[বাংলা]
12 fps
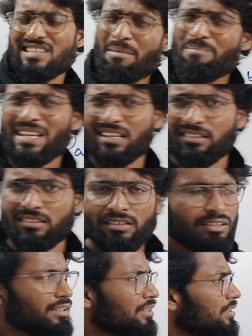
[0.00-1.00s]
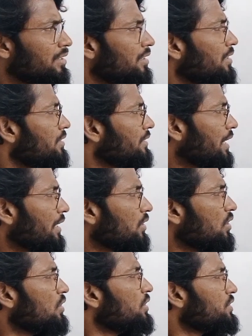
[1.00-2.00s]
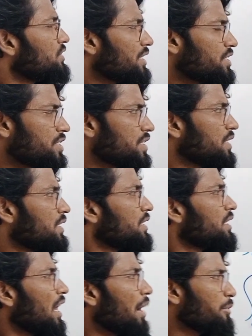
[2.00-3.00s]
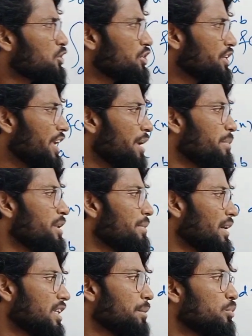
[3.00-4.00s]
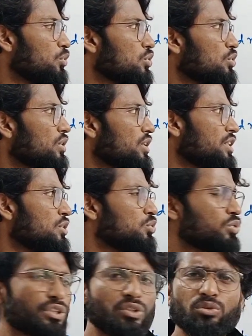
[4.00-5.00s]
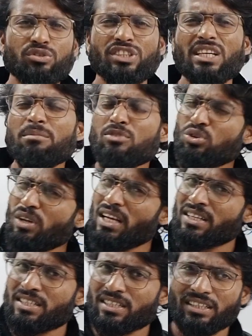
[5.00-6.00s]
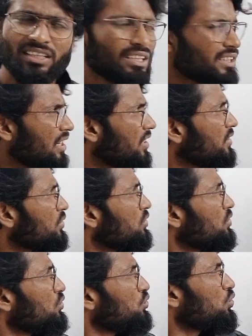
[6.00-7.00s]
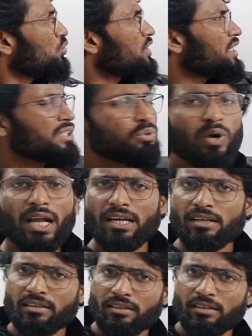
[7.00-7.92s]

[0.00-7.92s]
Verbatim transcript: সিম্পল দেখো জাস্ট আমি যদি এ বির মানটা পুট করে দিই দুটো কিন্তু সেম চলে আসে তাহলে দোজ আর ইকুয়াল